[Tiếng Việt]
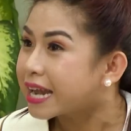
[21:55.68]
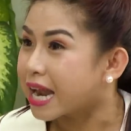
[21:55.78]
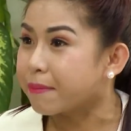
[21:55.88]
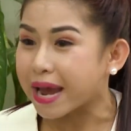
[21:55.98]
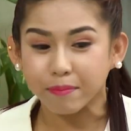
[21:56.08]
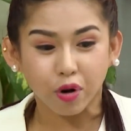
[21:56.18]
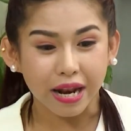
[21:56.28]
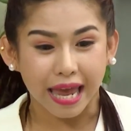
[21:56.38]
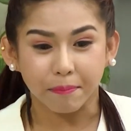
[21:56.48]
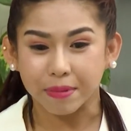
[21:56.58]
để mà em nói là
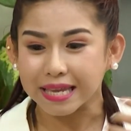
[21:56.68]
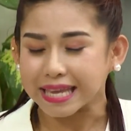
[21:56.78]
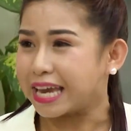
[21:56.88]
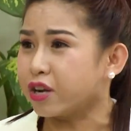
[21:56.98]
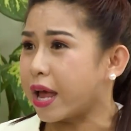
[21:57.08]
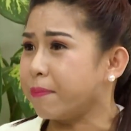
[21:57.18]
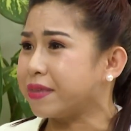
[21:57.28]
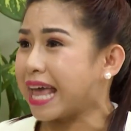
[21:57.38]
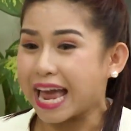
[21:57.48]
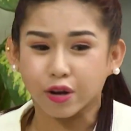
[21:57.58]
em biết nhảy, rồi em
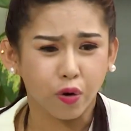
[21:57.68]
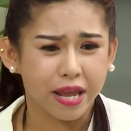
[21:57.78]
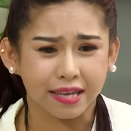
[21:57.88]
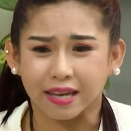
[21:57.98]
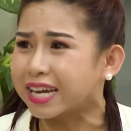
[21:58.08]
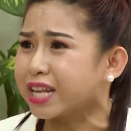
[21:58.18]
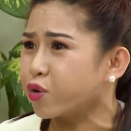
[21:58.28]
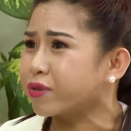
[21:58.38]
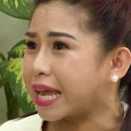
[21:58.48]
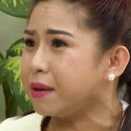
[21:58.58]
dạy cô Liên những cái điệu
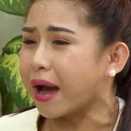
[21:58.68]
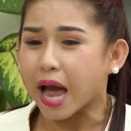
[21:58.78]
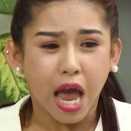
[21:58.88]
nhảy mà